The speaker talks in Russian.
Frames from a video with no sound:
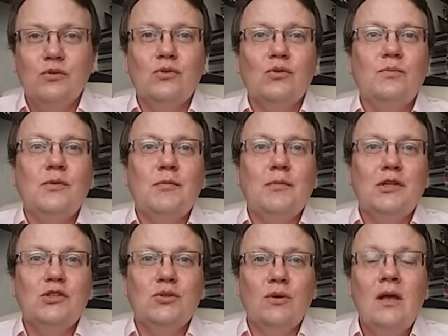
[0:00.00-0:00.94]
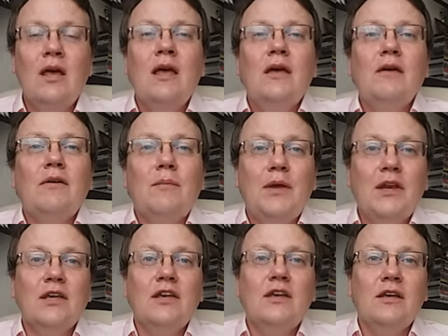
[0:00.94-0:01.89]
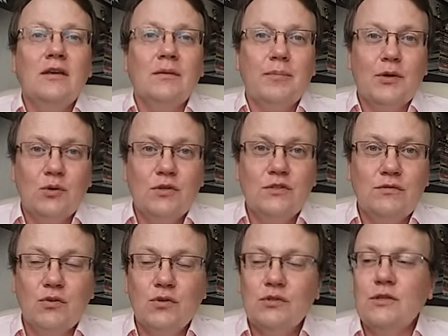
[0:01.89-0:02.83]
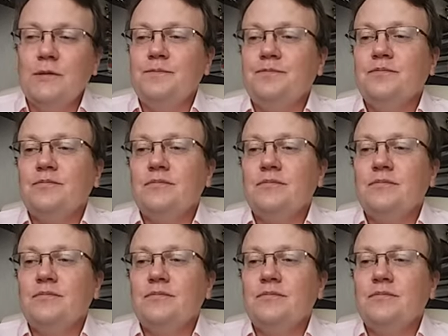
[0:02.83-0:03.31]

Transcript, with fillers: вот тот пример, что в Америке порой звезды